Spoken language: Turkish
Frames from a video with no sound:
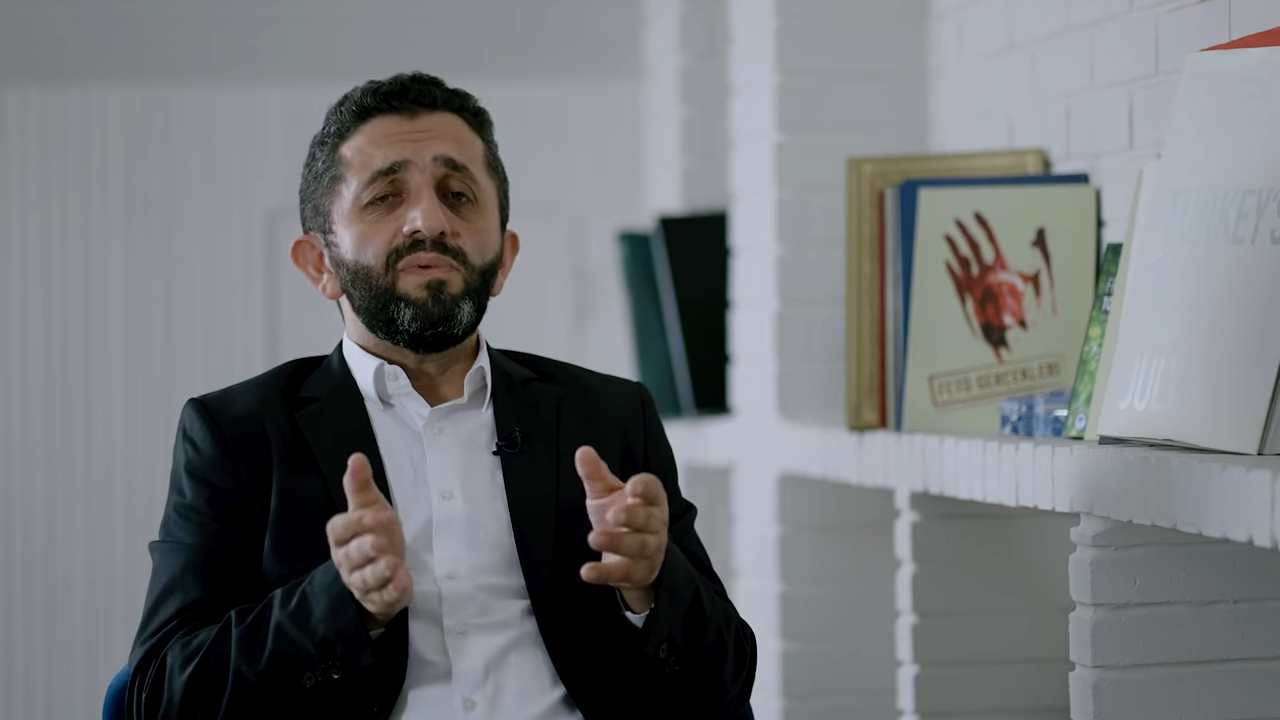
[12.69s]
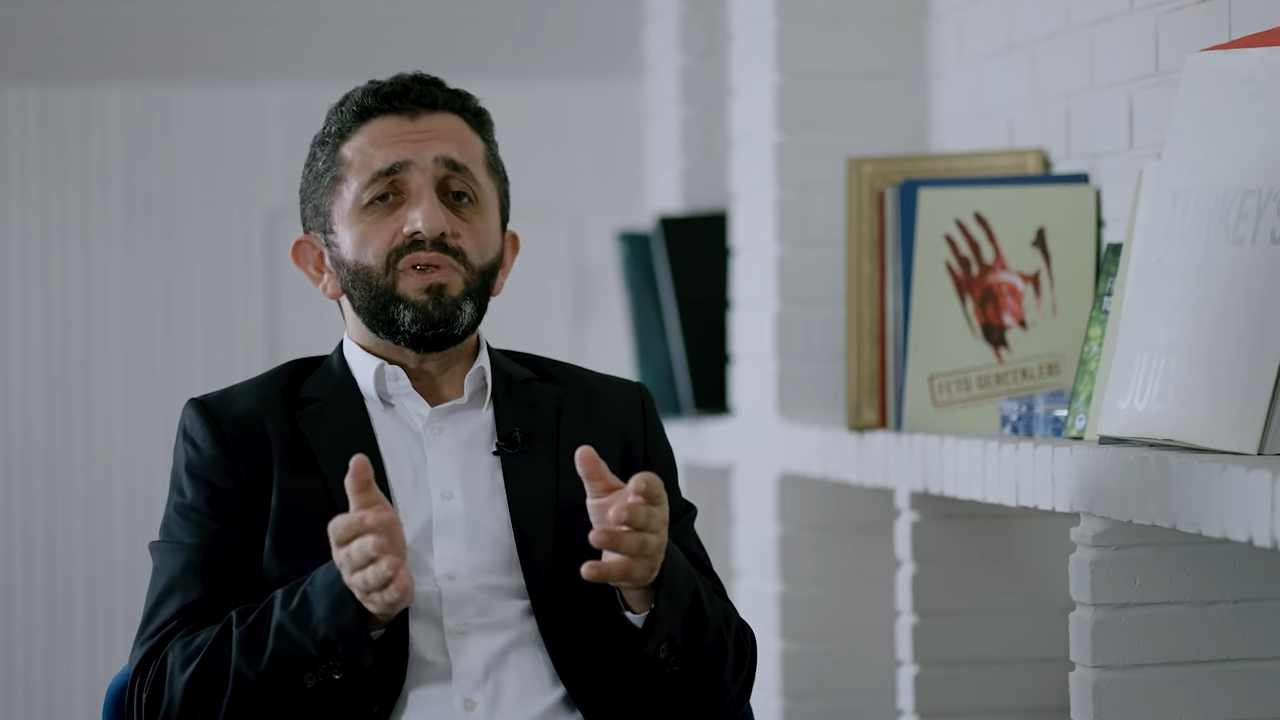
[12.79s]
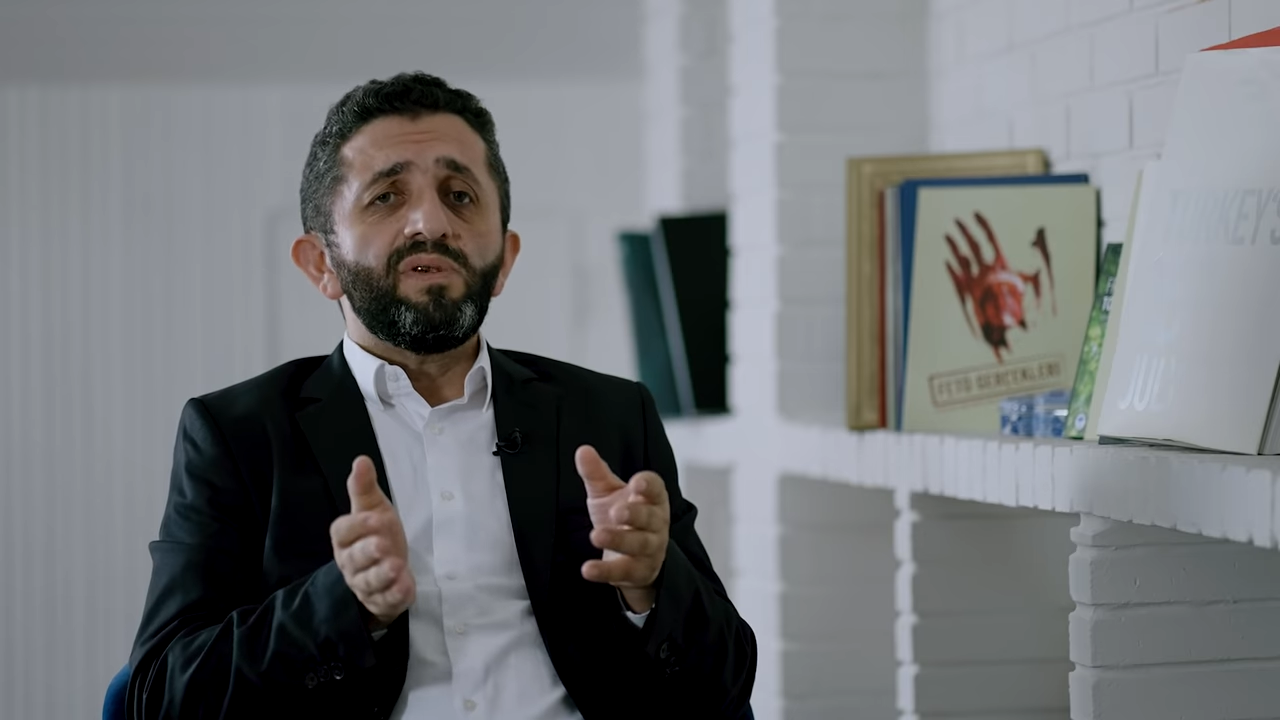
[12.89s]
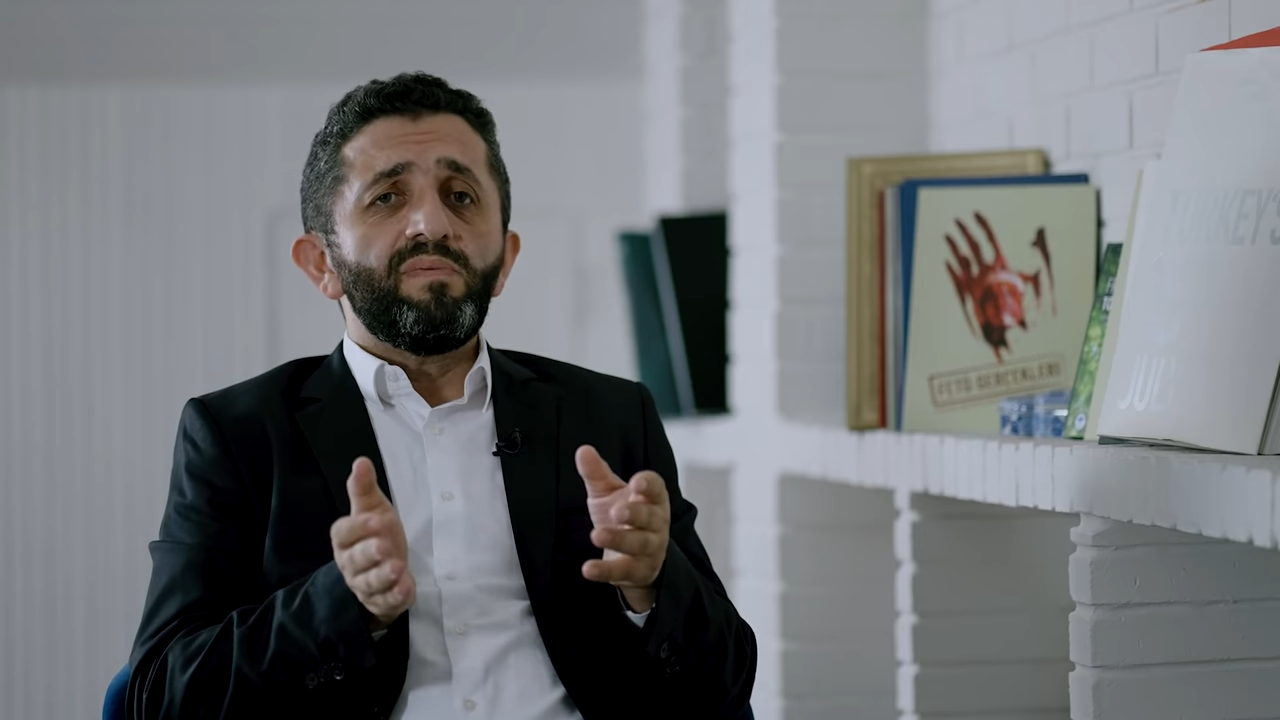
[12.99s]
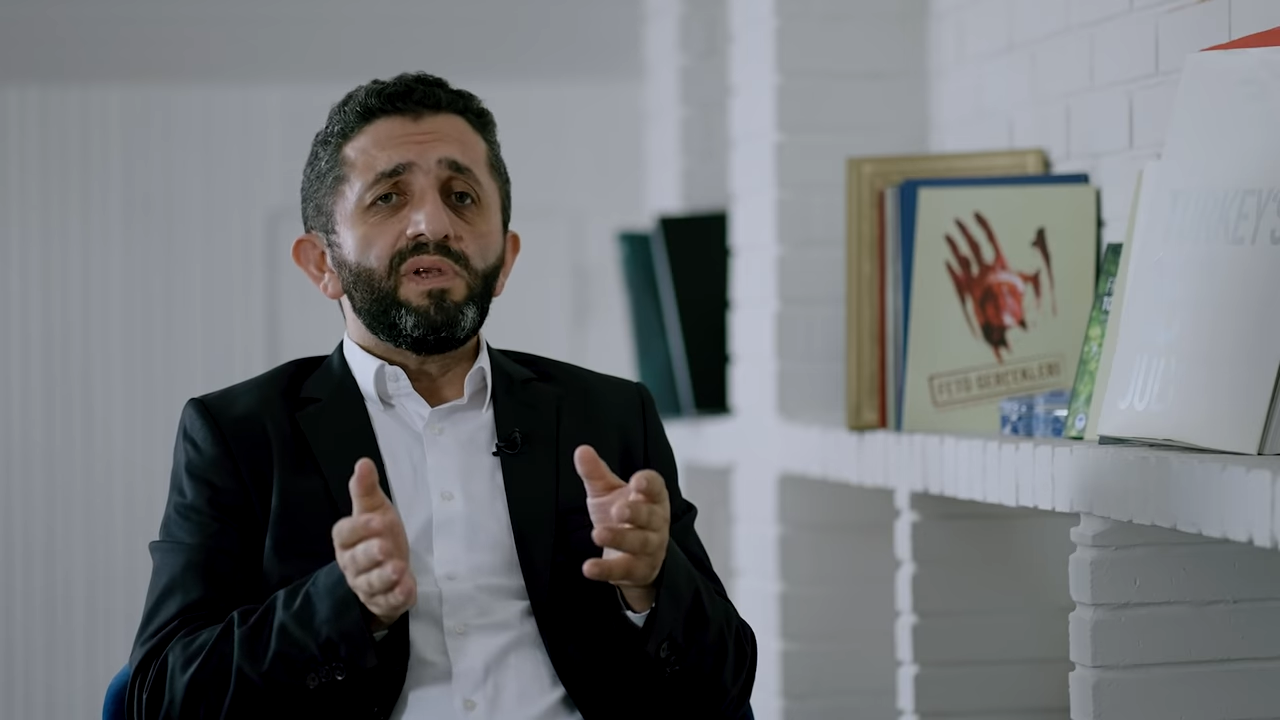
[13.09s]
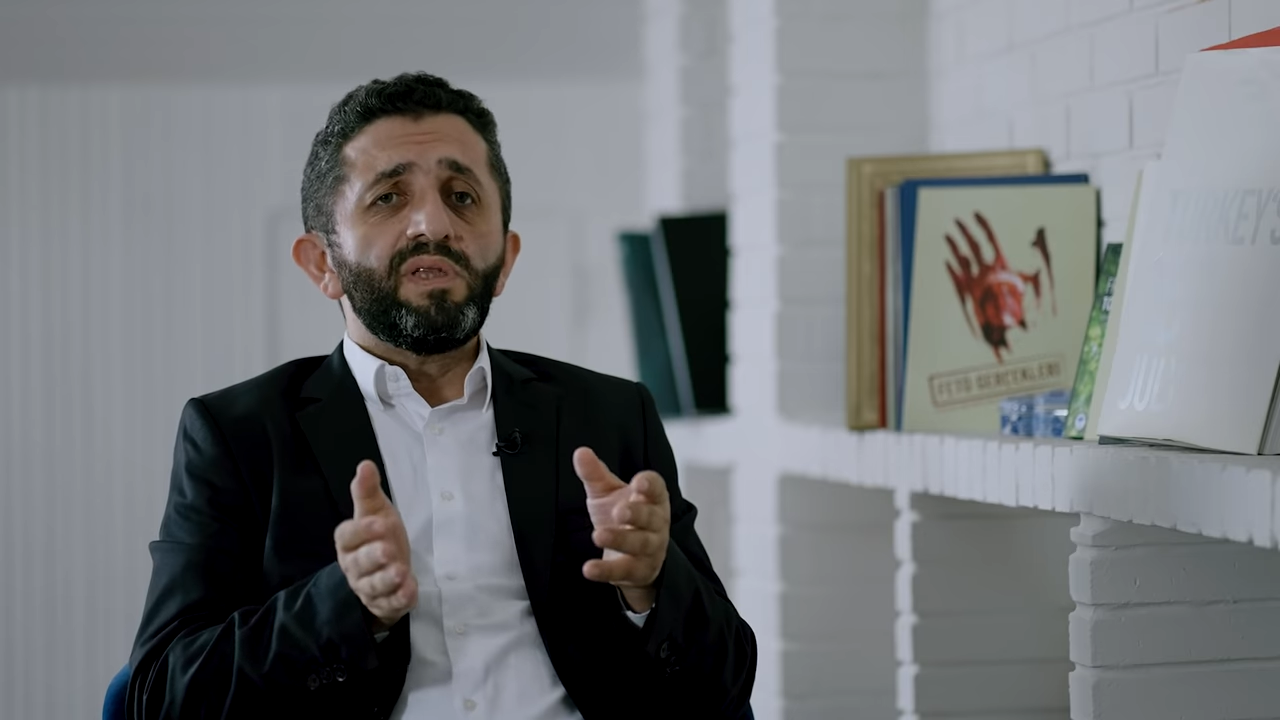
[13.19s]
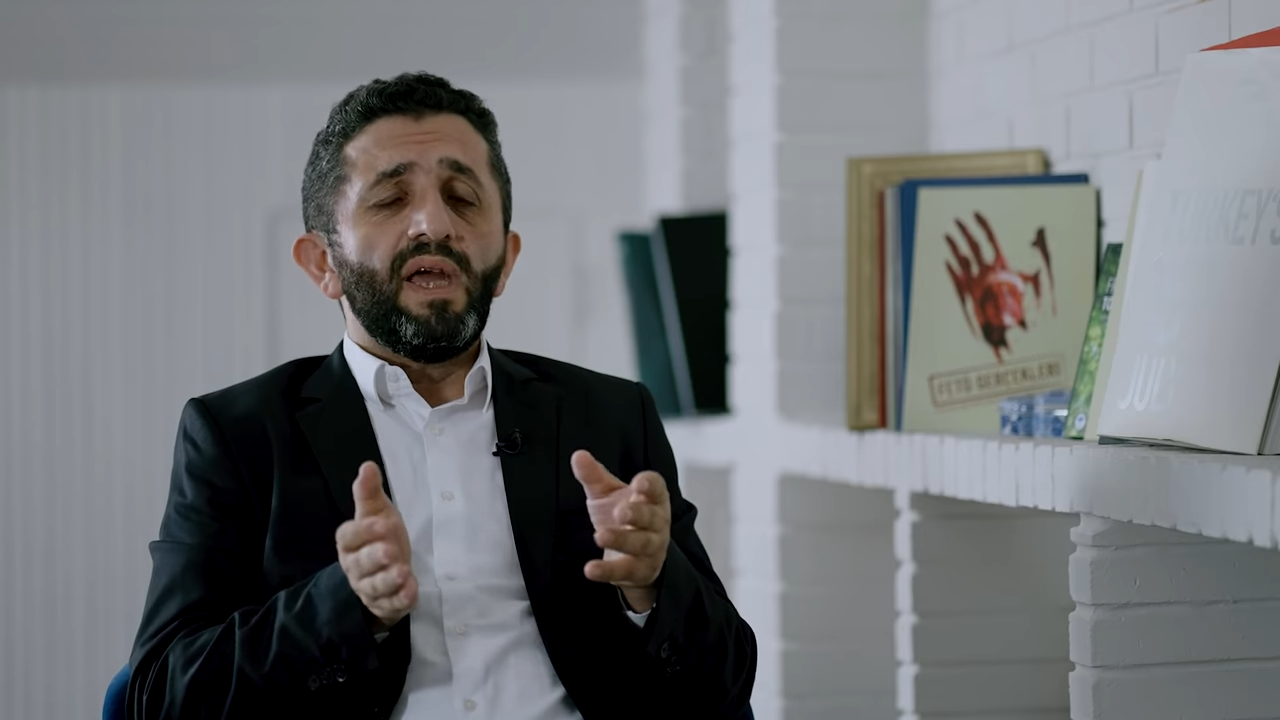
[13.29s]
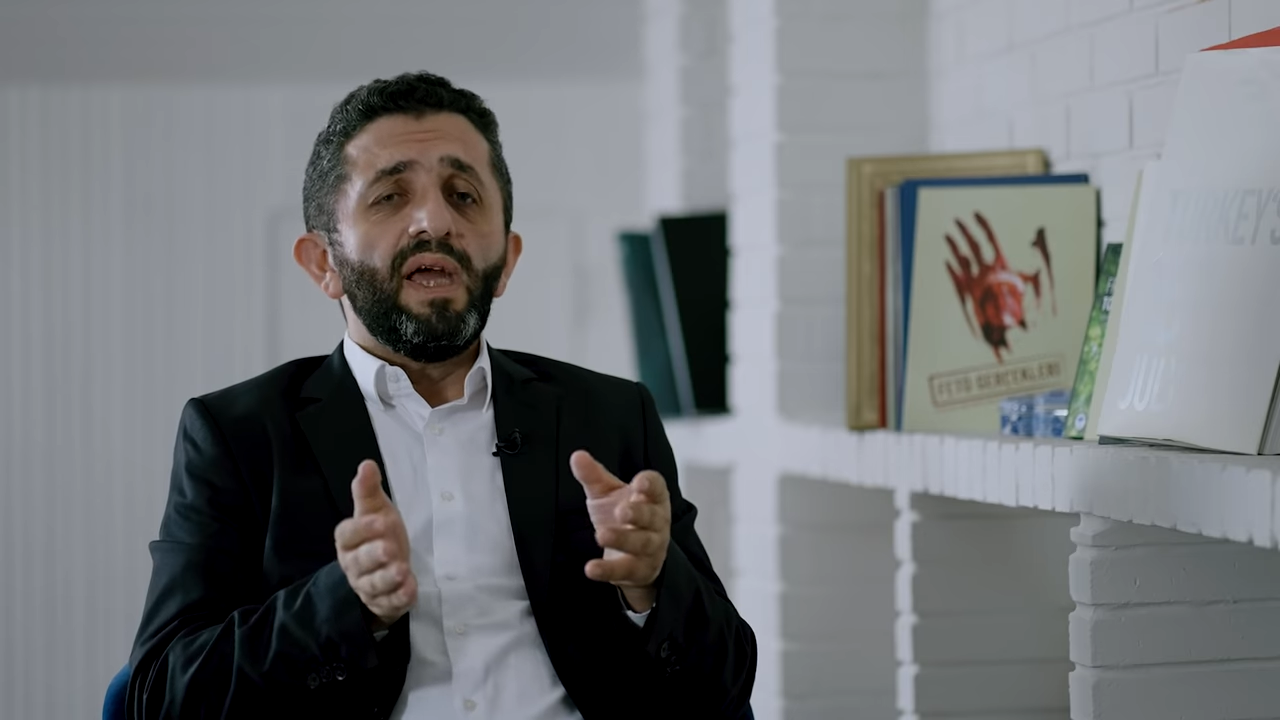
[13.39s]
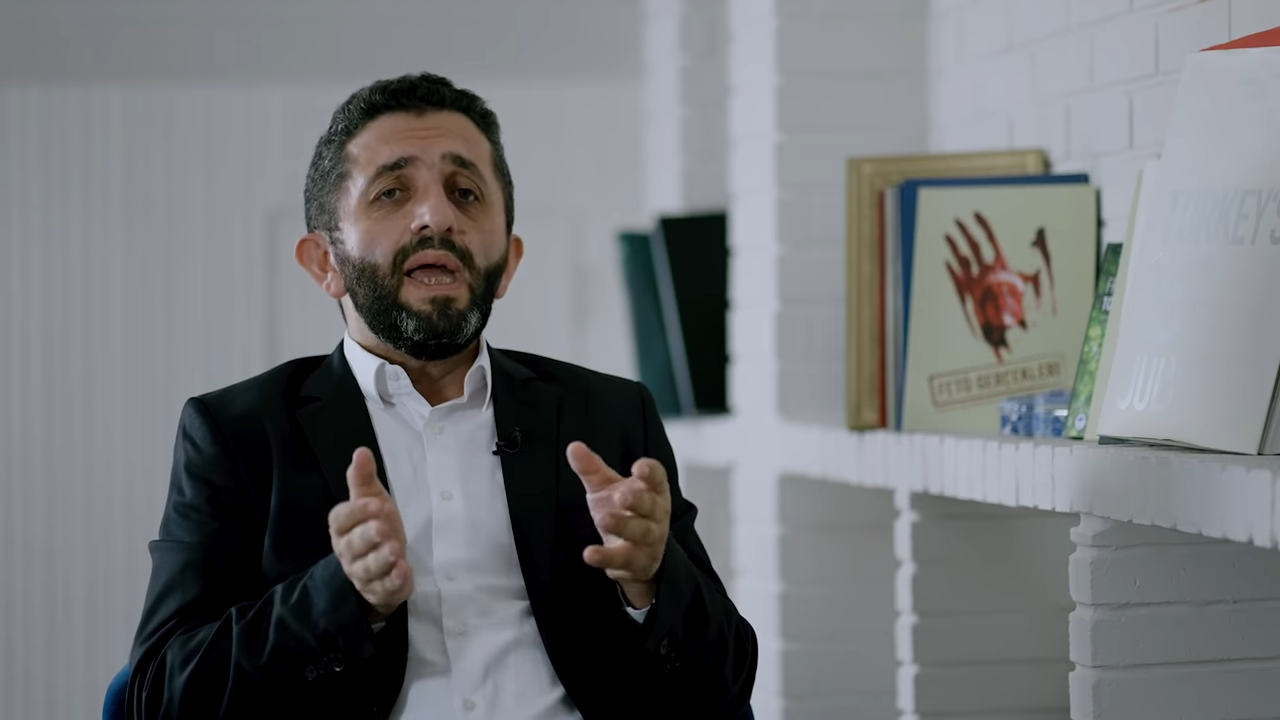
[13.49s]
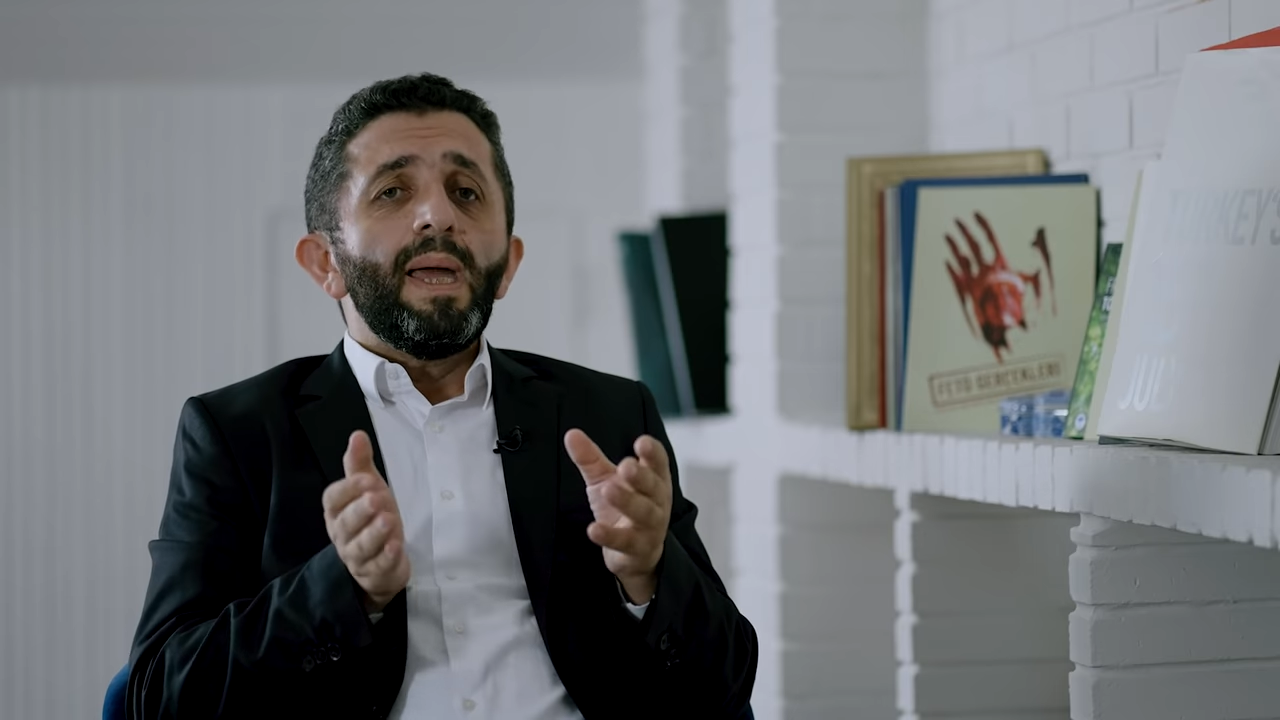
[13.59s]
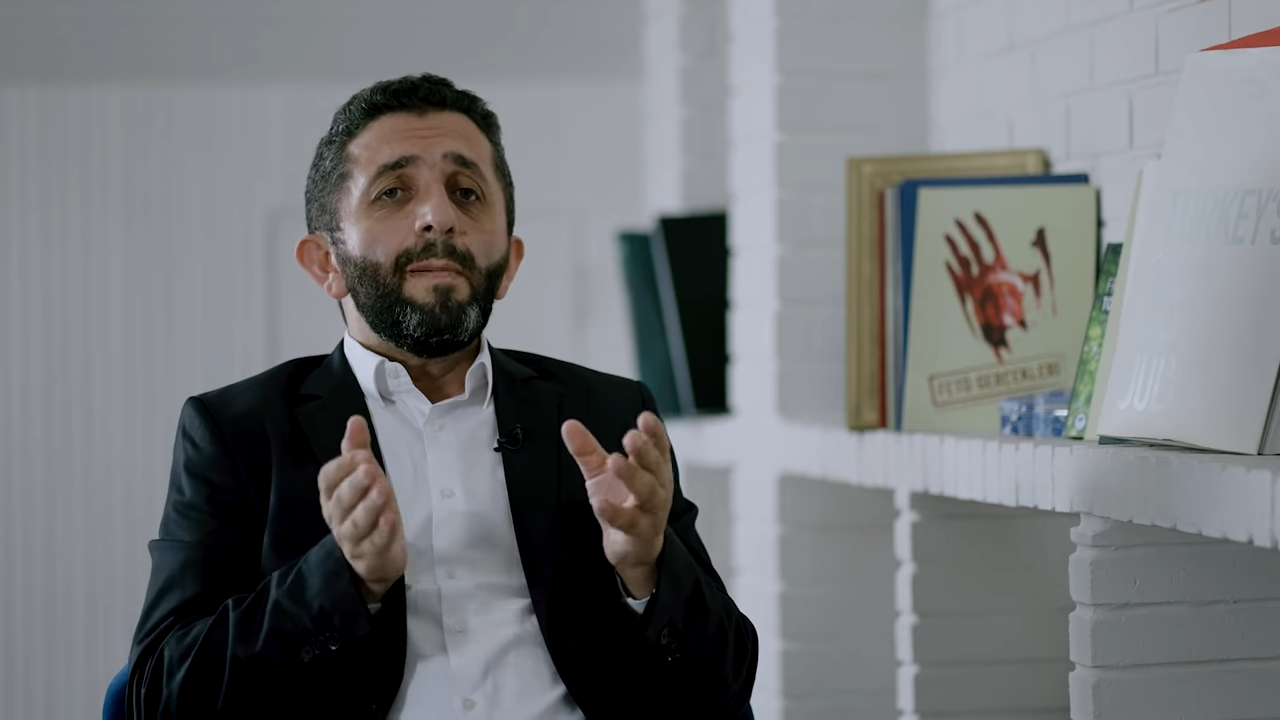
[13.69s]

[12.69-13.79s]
bir çiftlikte